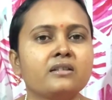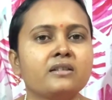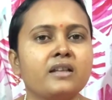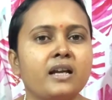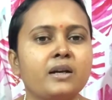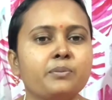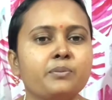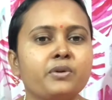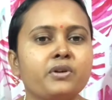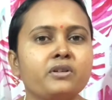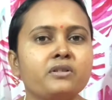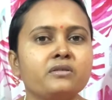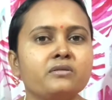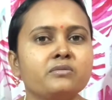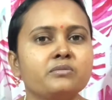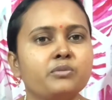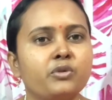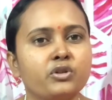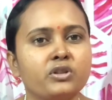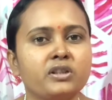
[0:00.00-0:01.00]
তারপর
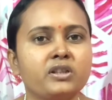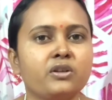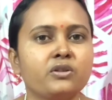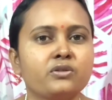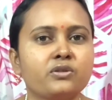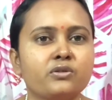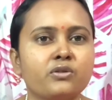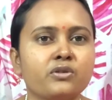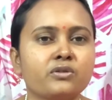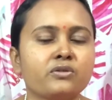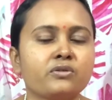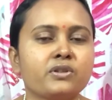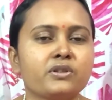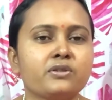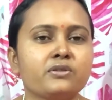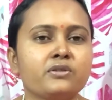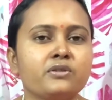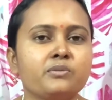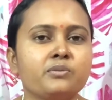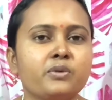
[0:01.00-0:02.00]
প্রতিনিয়ত করতো
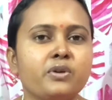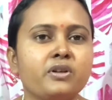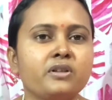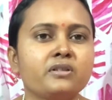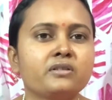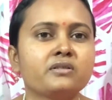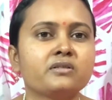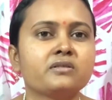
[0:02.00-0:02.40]
কিছুদিন পর